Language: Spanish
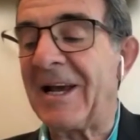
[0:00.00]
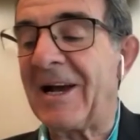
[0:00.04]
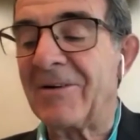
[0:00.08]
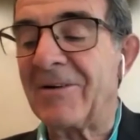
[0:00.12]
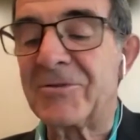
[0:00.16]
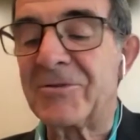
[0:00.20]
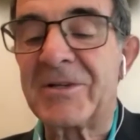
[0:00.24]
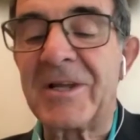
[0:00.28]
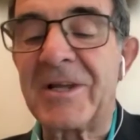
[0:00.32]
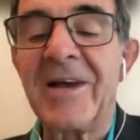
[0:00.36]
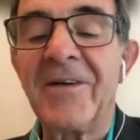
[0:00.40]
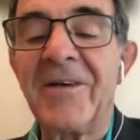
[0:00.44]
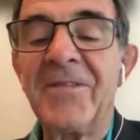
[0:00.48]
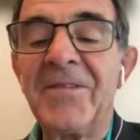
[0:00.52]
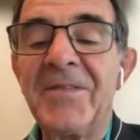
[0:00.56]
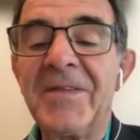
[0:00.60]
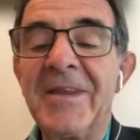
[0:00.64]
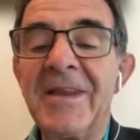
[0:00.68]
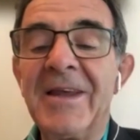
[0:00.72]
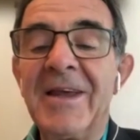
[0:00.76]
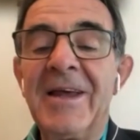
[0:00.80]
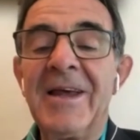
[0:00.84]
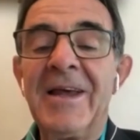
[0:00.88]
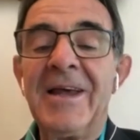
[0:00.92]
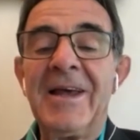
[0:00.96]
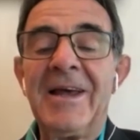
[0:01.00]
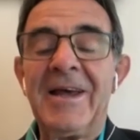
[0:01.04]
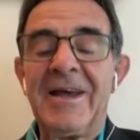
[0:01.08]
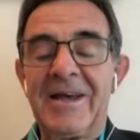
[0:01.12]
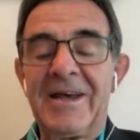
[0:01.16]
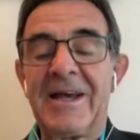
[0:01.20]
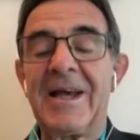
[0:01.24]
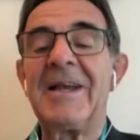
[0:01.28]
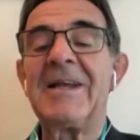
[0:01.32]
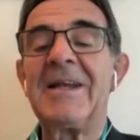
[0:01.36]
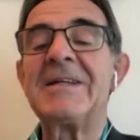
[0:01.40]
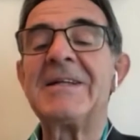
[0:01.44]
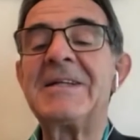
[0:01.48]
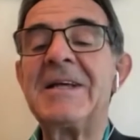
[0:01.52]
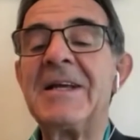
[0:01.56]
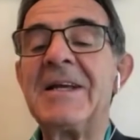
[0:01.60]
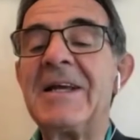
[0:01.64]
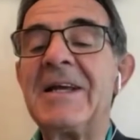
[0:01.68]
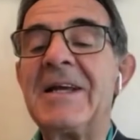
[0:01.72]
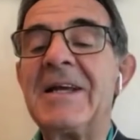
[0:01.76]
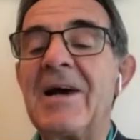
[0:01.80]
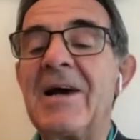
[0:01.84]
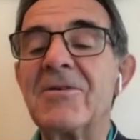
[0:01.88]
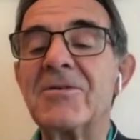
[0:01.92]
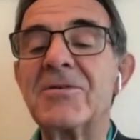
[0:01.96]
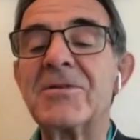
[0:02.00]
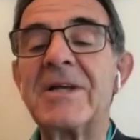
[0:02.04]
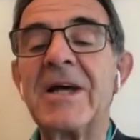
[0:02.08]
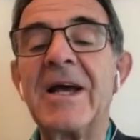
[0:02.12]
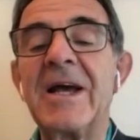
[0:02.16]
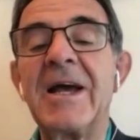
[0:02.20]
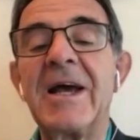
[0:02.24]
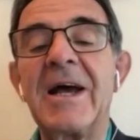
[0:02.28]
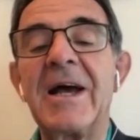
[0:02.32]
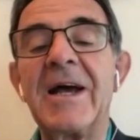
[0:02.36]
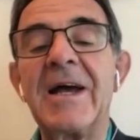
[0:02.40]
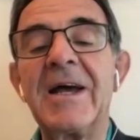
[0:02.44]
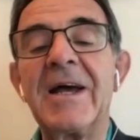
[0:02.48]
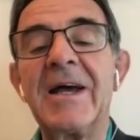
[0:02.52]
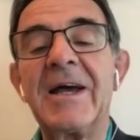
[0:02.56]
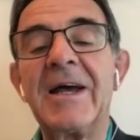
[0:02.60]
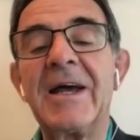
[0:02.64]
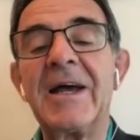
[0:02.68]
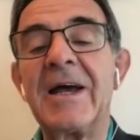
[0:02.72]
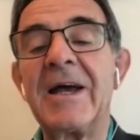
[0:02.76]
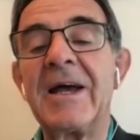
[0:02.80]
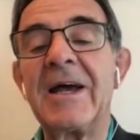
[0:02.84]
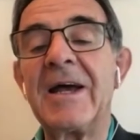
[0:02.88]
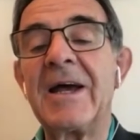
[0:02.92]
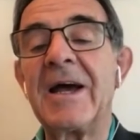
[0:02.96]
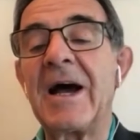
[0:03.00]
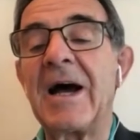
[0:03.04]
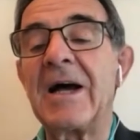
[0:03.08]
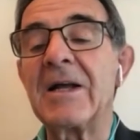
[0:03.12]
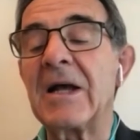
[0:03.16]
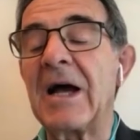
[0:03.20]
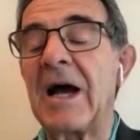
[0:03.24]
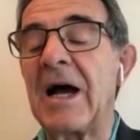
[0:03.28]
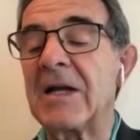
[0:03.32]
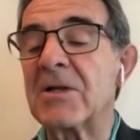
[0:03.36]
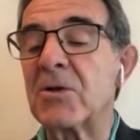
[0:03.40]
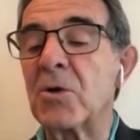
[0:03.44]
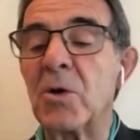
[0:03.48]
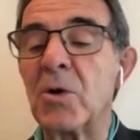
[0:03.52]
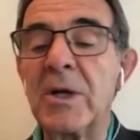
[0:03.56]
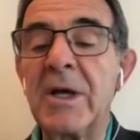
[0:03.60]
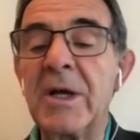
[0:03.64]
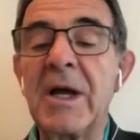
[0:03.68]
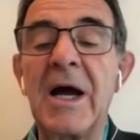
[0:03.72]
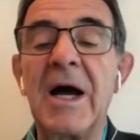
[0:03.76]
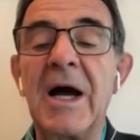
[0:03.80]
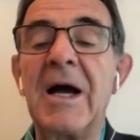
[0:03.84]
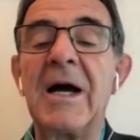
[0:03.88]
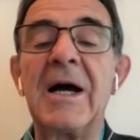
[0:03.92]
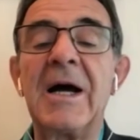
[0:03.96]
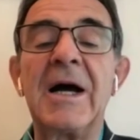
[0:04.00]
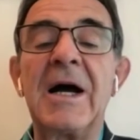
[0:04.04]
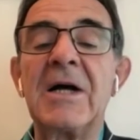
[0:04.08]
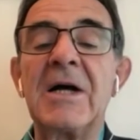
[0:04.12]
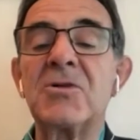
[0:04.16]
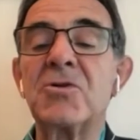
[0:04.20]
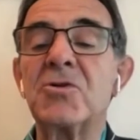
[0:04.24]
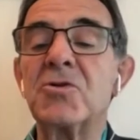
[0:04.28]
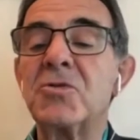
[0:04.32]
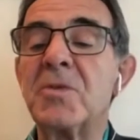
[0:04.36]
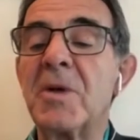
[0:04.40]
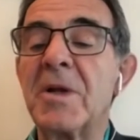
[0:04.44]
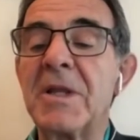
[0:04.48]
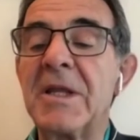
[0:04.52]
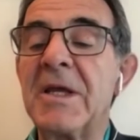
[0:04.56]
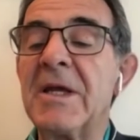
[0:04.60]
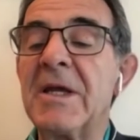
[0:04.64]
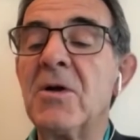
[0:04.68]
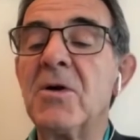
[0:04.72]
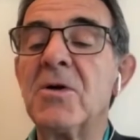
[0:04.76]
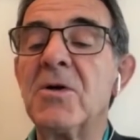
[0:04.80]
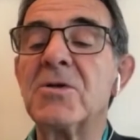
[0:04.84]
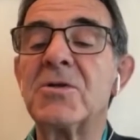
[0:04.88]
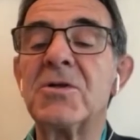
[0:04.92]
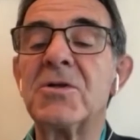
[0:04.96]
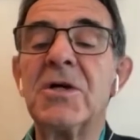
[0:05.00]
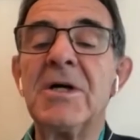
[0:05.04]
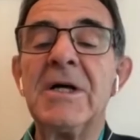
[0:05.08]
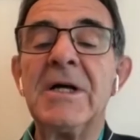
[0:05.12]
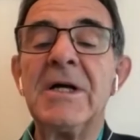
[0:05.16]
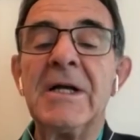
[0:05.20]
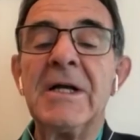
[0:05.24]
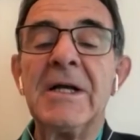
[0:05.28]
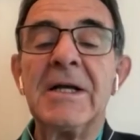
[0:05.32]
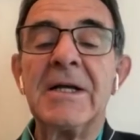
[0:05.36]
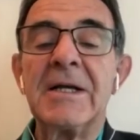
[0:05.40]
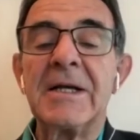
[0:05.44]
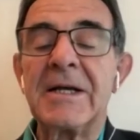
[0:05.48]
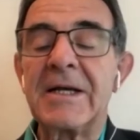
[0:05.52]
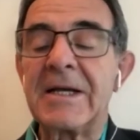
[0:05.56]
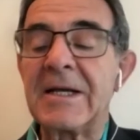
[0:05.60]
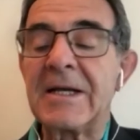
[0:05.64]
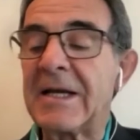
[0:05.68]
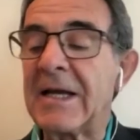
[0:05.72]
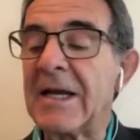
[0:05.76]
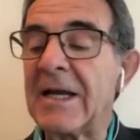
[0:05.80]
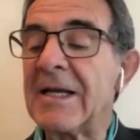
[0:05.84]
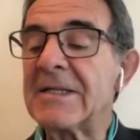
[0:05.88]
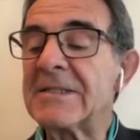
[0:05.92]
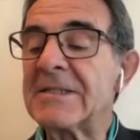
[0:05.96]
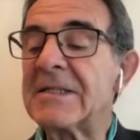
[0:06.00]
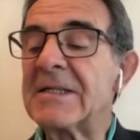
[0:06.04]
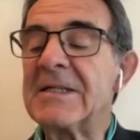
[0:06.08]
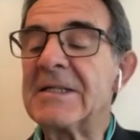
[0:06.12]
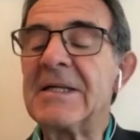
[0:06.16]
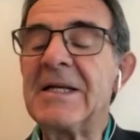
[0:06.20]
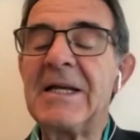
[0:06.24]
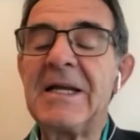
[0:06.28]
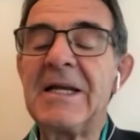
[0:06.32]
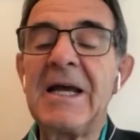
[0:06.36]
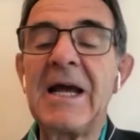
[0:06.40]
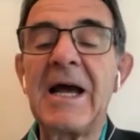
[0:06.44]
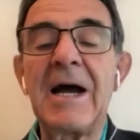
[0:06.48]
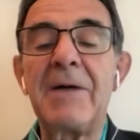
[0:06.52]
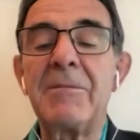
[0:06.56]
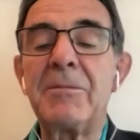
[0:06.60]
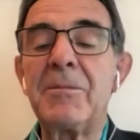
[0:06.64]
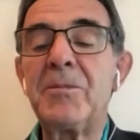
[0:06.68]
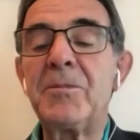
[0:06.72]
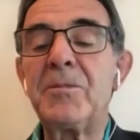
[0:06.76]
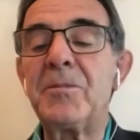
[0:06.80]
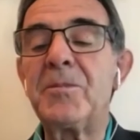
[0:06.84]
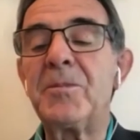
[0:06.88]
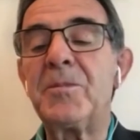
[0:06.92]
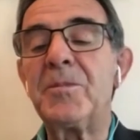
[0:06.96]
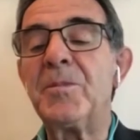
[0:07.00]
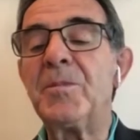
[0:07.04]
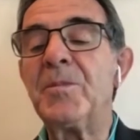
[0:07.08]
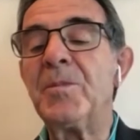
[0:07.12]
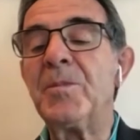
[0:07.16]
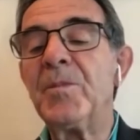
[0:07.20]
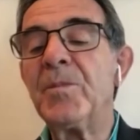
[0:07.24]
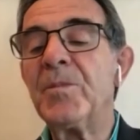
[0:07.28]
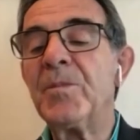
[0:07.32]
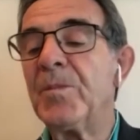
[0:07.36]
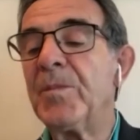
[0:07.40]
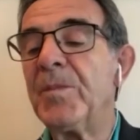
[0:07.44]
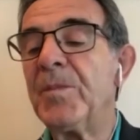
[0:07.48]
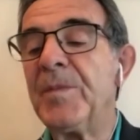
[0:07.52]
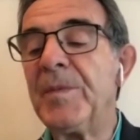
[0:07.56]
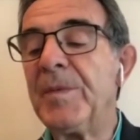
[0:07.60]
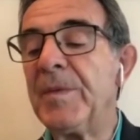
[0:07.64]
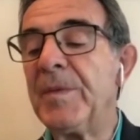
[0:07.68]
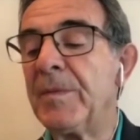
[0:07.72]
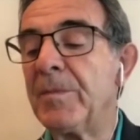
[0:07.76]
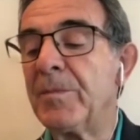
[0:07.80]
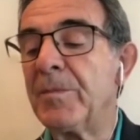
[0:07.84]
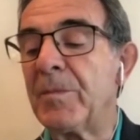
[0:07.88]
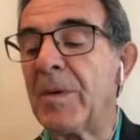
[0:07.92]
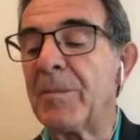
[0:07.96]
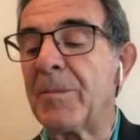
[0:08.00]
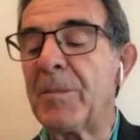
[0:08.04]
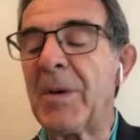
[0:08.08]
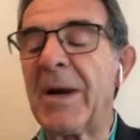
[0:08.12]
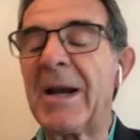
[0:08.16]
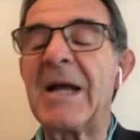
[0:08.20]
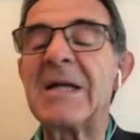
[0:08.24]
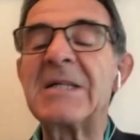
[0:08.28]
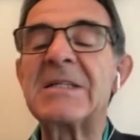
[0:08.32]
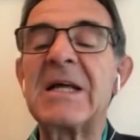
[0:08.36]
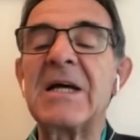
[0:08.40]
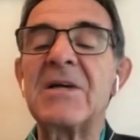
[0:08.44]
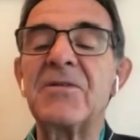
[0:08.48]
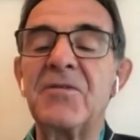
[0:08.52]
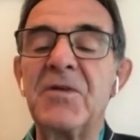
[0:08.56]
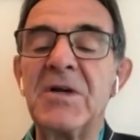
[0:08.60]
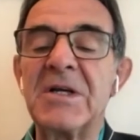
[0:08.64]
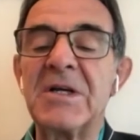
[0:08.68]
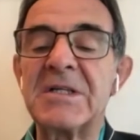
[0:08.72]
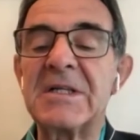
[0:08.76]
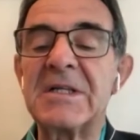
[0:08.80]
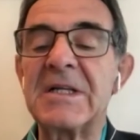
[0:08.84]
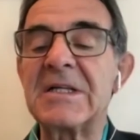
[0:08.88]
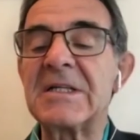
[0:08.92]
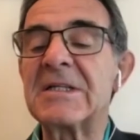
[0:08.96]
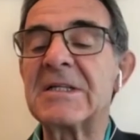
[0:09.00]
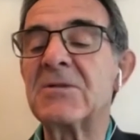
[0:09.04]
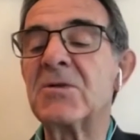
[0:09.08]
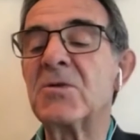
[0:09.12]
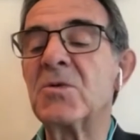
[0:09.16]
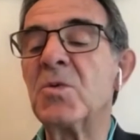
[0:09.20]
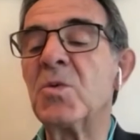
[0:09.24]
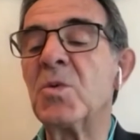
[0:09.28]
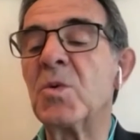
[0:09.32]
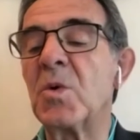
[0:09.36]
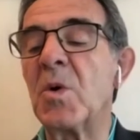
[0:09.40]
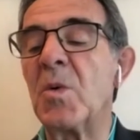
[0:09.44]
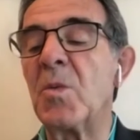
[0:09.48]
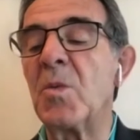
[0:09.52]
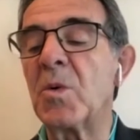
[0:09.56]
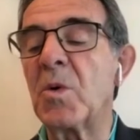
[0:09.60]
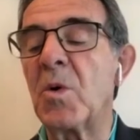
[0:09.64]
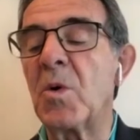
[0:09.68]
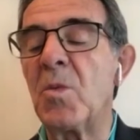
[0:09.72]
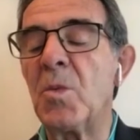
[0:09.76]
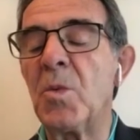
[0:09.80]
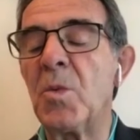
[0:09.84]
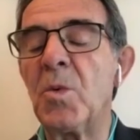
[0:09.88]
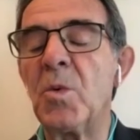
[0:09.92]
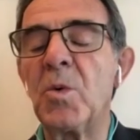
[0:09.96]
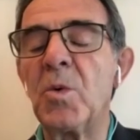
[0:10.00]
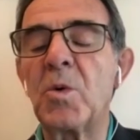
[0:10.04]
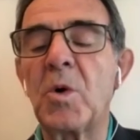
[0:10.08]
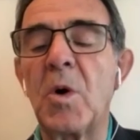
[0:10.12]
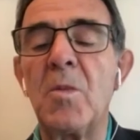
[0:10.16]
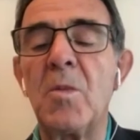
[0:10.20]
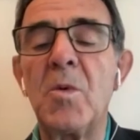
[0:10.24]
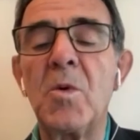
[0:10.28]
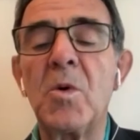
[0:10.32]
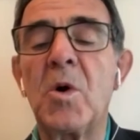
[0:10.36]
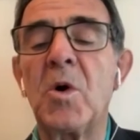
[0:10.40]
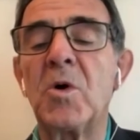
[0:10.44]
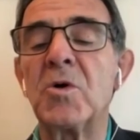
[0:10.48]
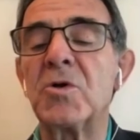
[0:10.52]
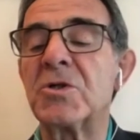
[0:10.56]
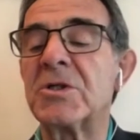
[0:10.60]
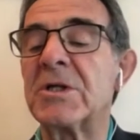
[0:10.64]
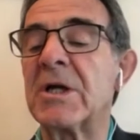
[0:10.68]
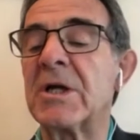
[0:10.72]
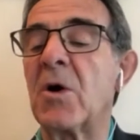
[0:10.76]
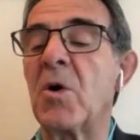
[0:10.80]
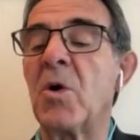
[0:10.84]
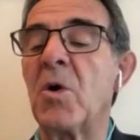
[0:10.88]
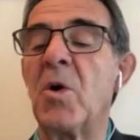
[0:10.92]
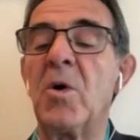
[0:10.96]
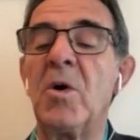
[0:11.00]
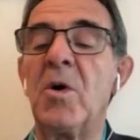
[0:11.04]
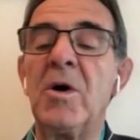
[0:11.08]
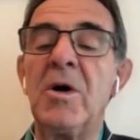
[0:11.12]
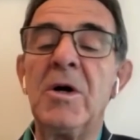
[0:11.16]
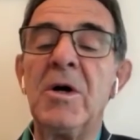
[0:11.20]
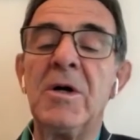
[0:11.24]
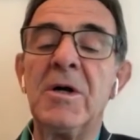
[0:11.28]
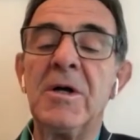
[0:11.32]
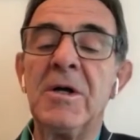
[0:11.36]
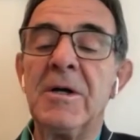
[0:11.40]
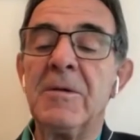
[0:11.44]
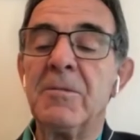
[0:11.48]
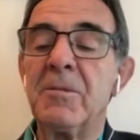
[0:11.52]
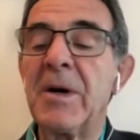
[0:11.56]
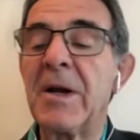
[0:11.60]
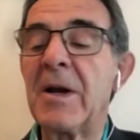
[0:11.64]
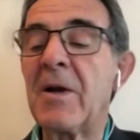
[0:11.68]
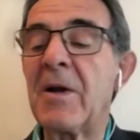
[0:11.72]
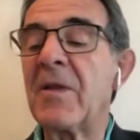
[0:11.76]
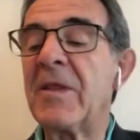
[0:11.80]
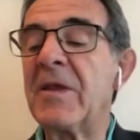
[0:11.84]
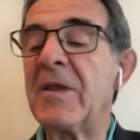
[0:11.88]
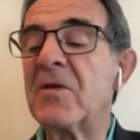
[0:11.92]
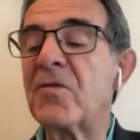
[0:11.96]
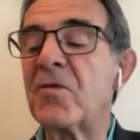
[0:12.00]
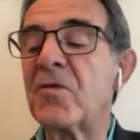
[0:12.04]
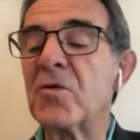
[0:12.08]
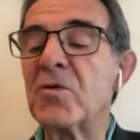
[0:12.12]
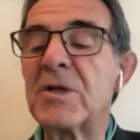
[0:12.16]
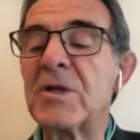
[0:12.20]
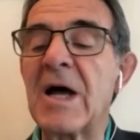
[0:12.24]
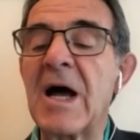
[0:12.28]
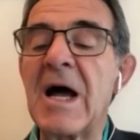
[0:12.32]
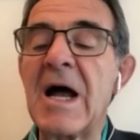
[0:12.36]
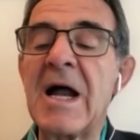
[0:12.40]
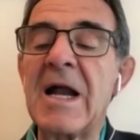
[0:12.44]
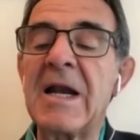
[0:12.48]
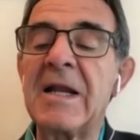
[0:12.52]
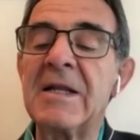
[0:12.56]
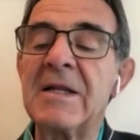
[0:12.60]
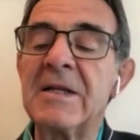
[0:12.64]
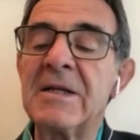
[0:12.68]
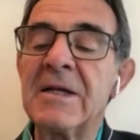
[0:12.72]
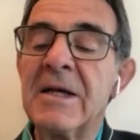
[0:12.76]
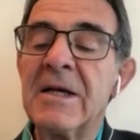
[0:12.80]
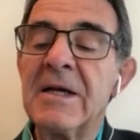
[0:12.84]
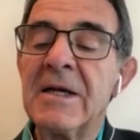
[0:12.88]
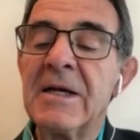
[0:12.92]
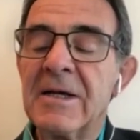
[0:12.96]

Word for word: a usted? ¿Qué les diría a usted eh, eh a, Torija, a sus vecinos? ¿Qué les diría para estas fiestas? Un, como un, consejo para disfrutar. Pues